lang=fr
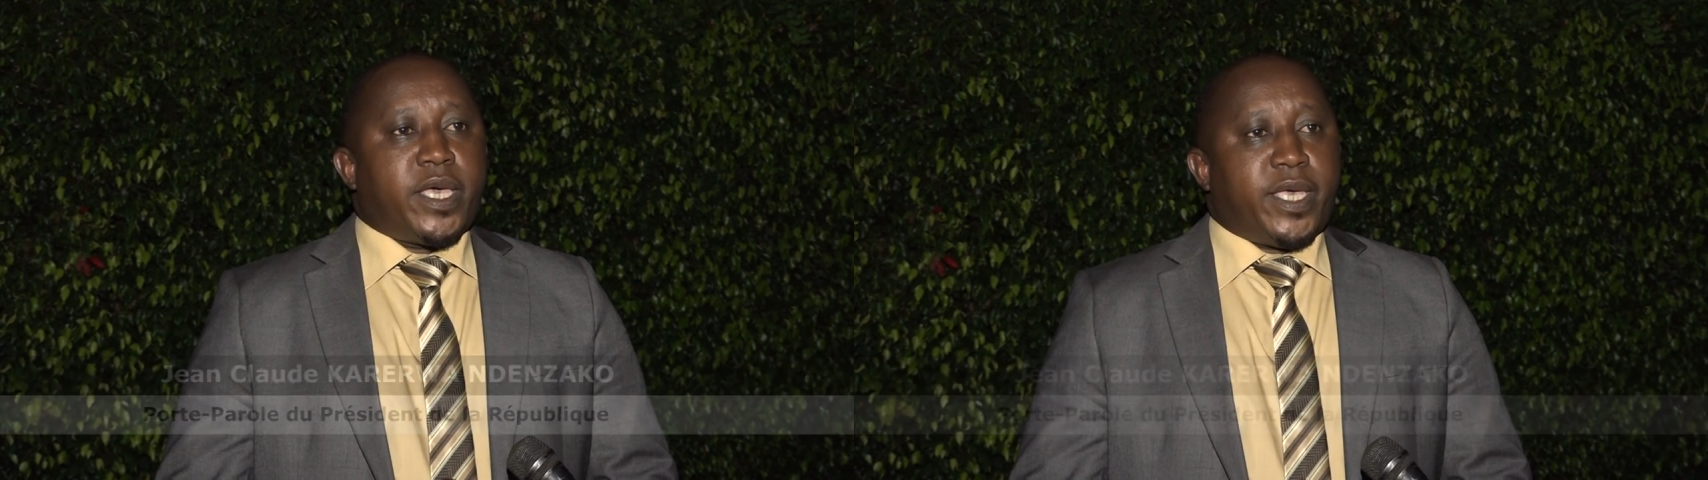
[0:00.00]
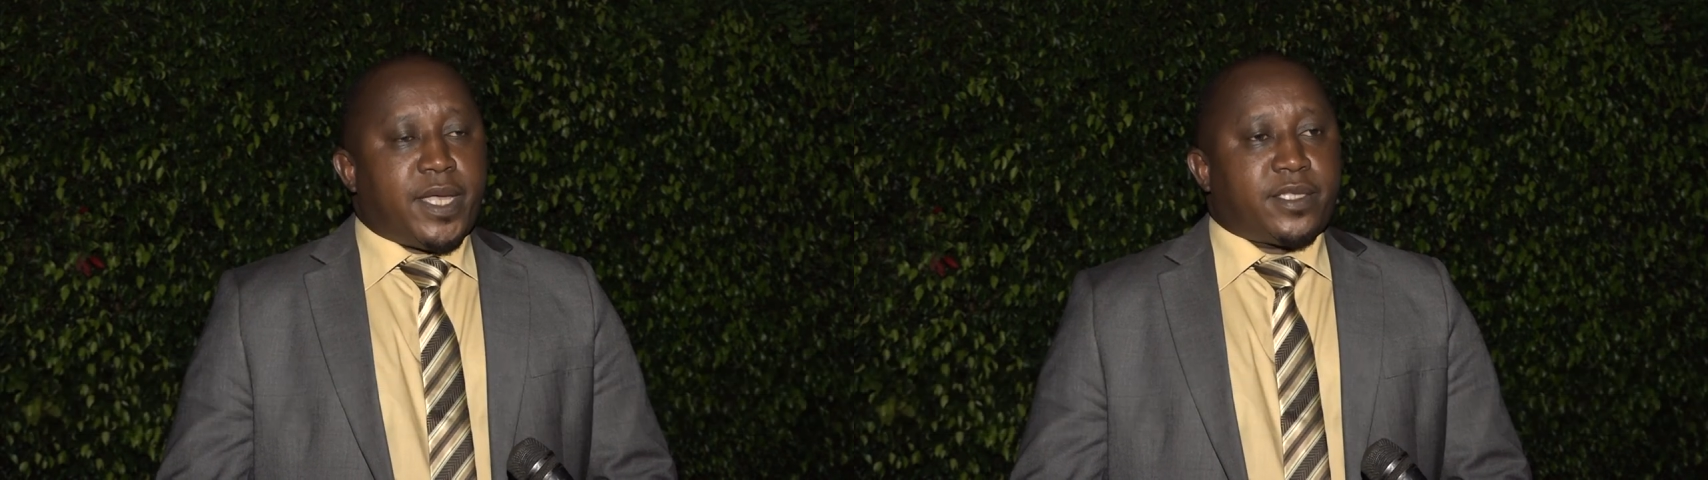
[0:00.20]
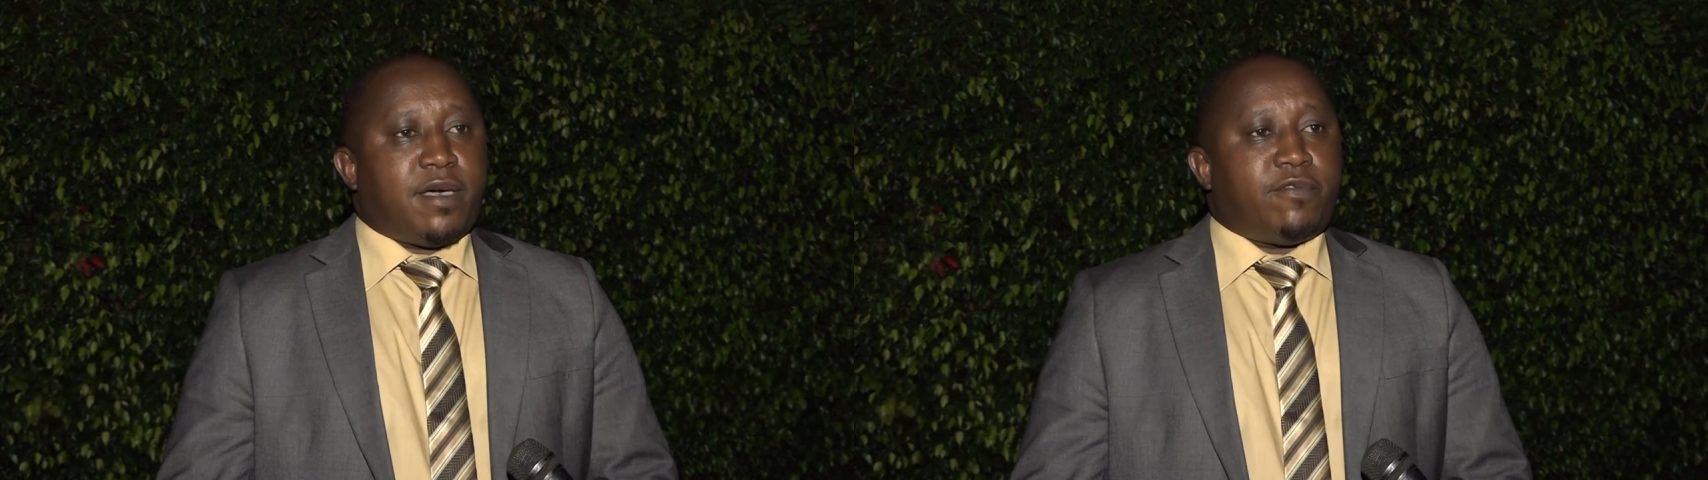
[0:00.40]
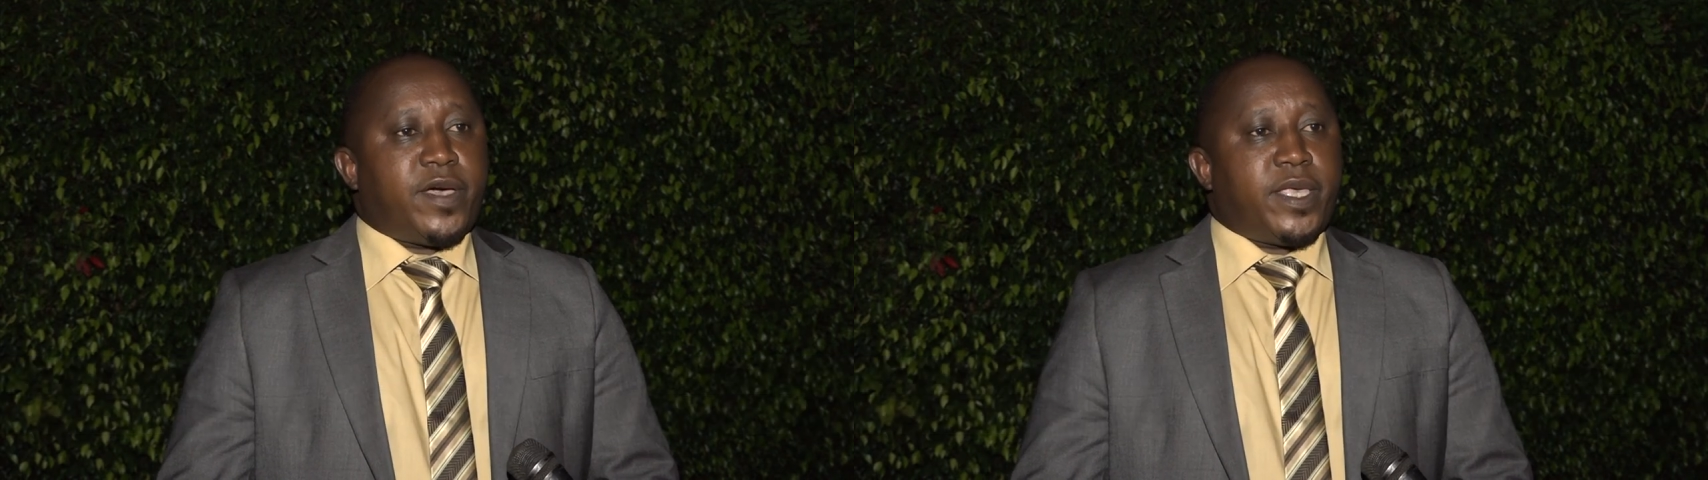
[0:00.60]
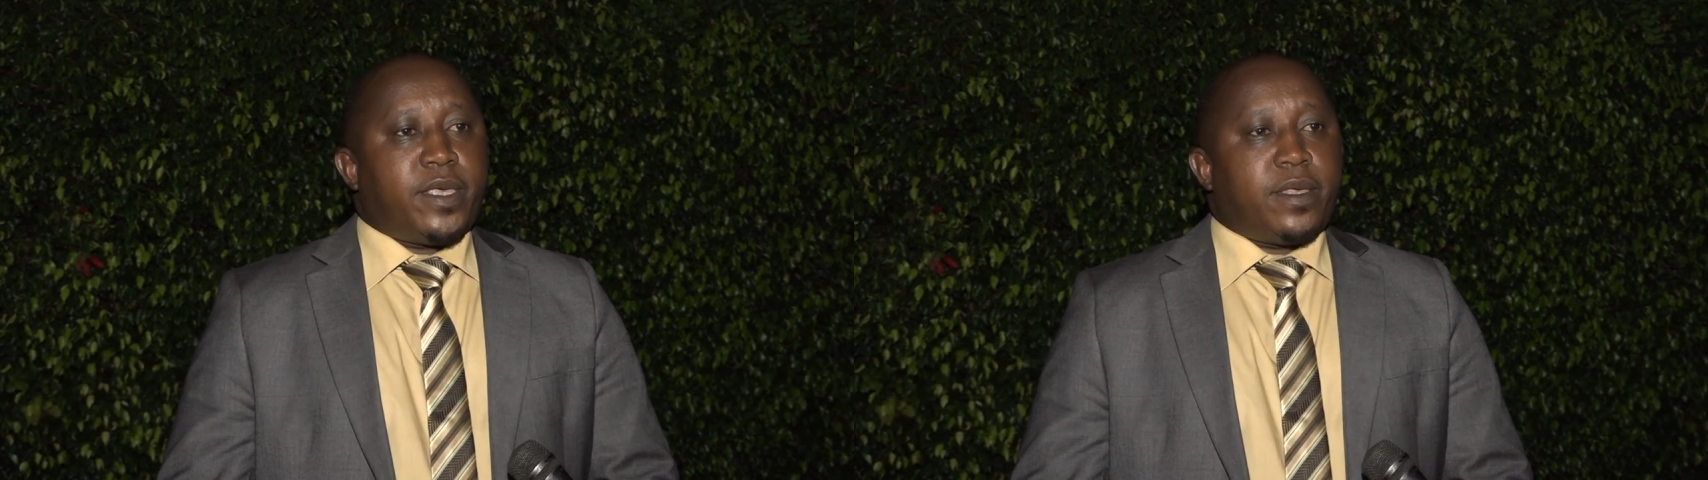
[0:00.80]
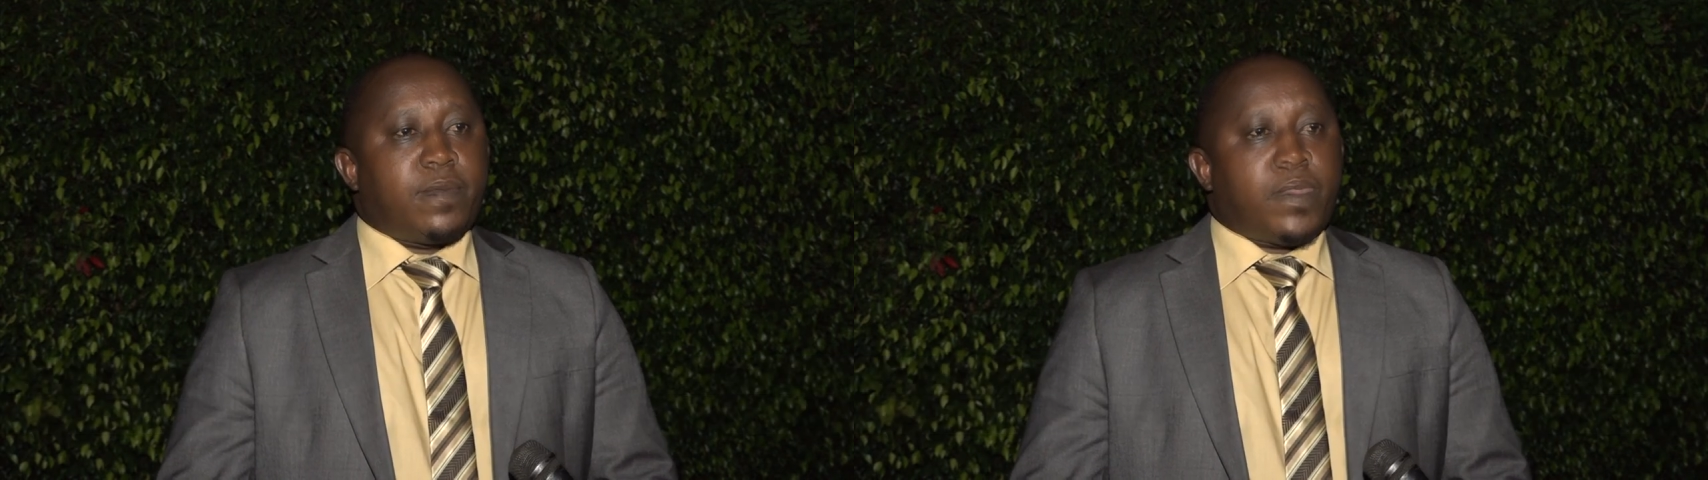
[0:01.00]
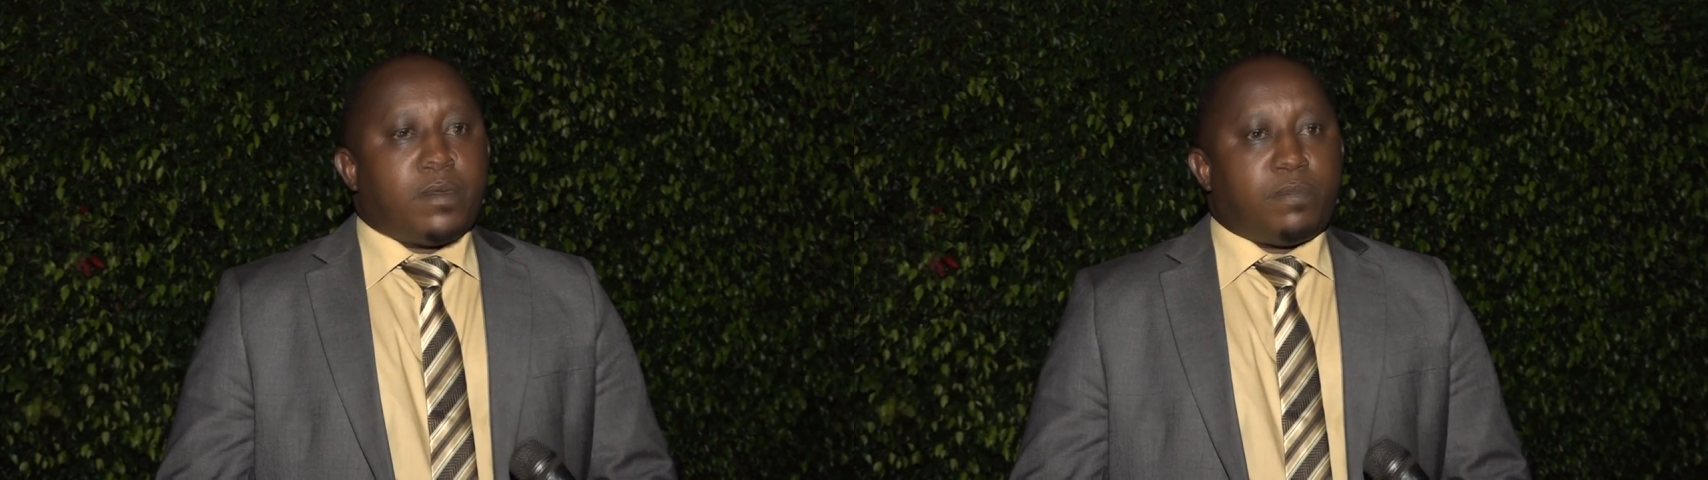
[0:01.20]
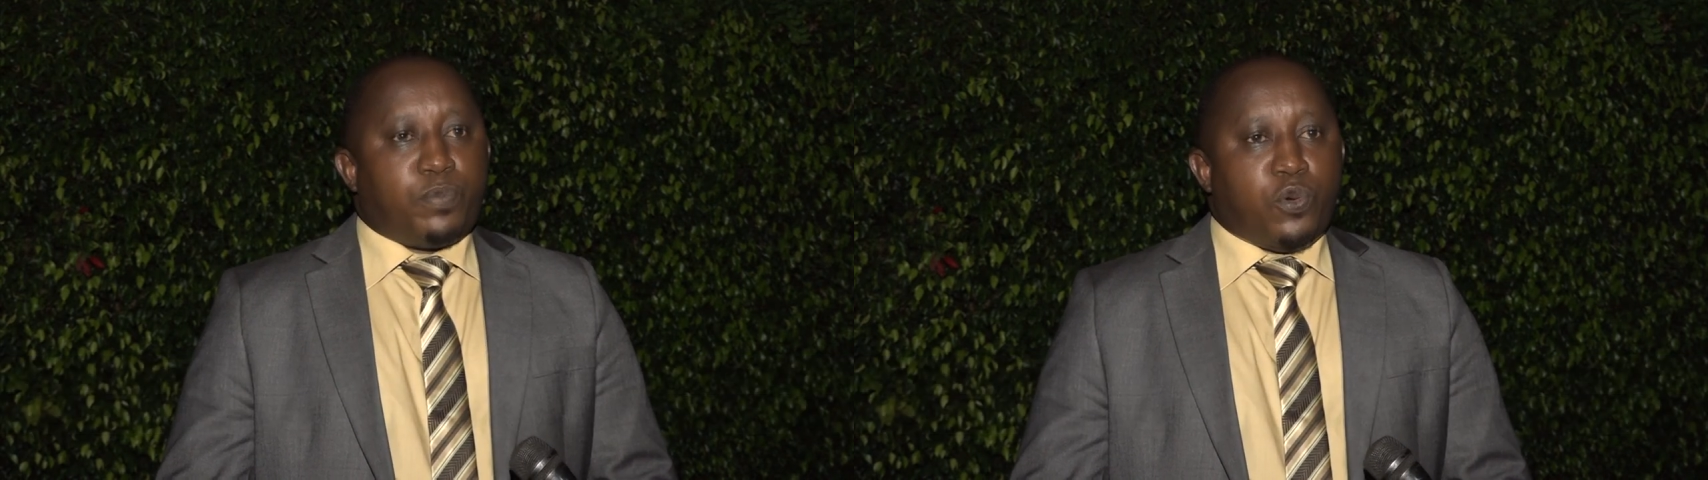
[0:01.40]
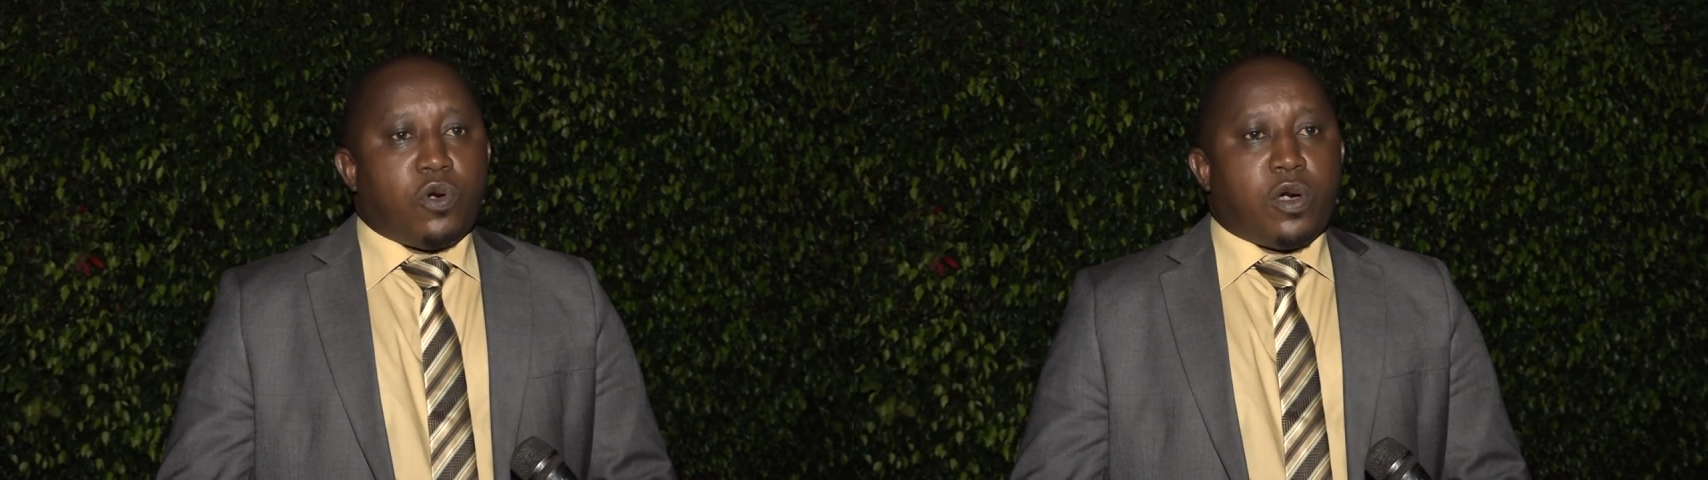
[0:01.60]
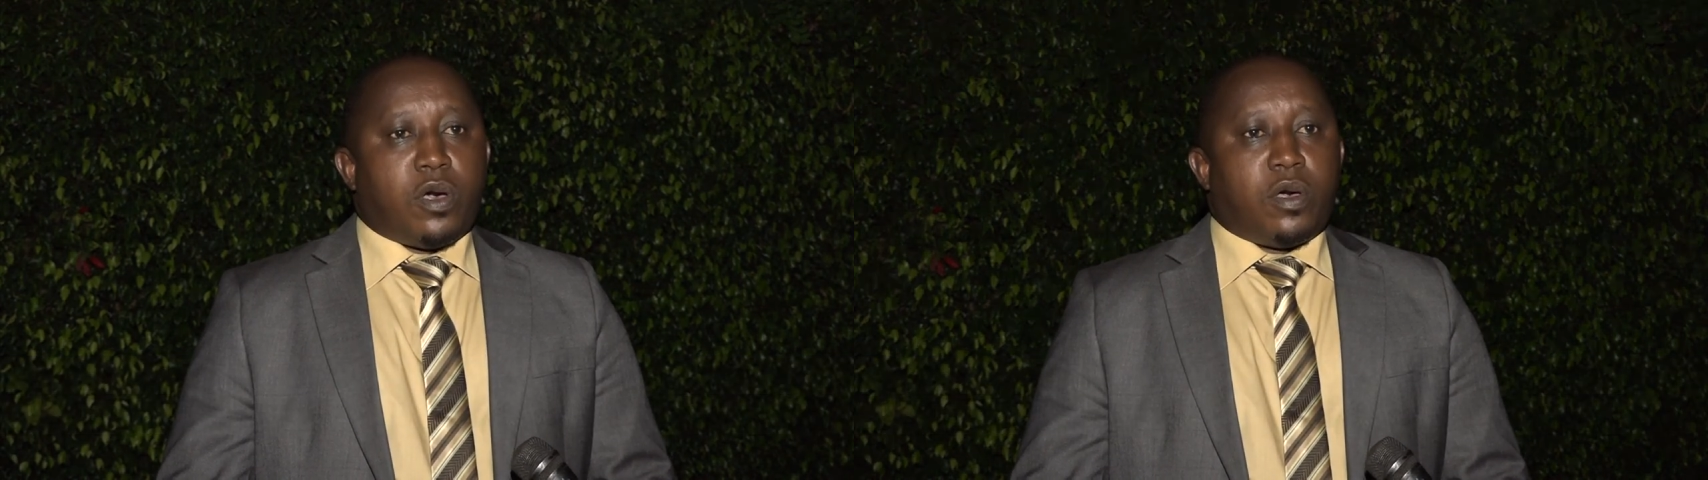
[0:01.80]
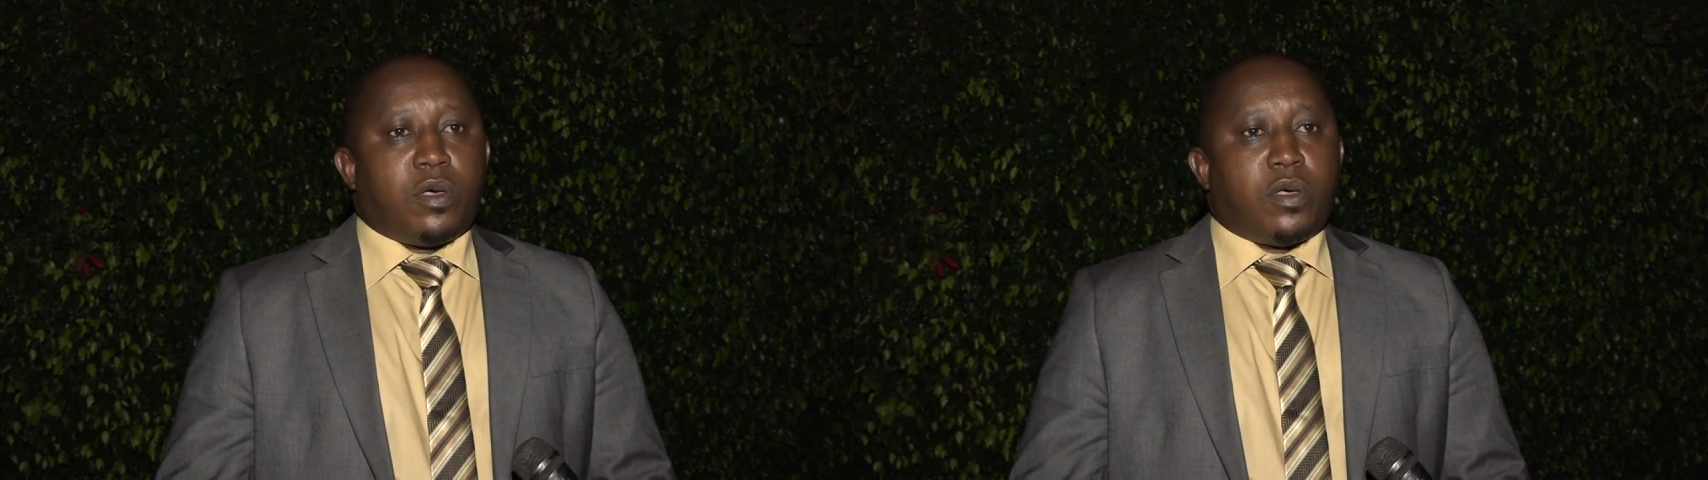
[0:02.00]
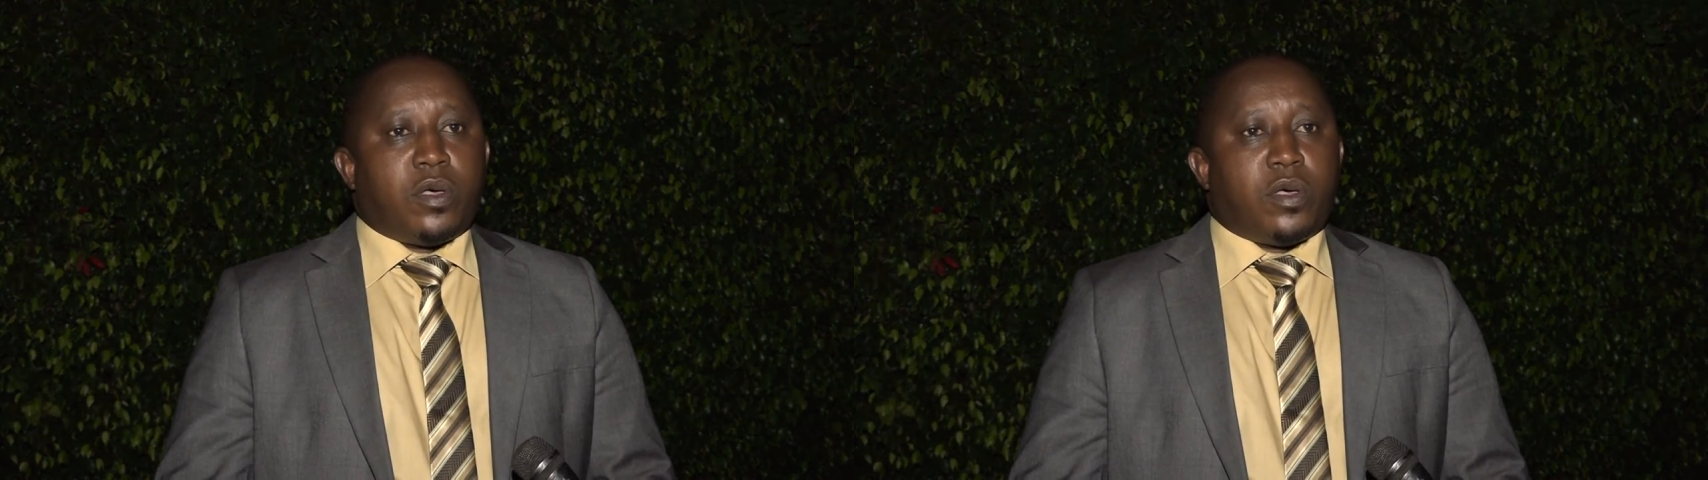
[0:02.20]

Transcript: et à travailler pour euh,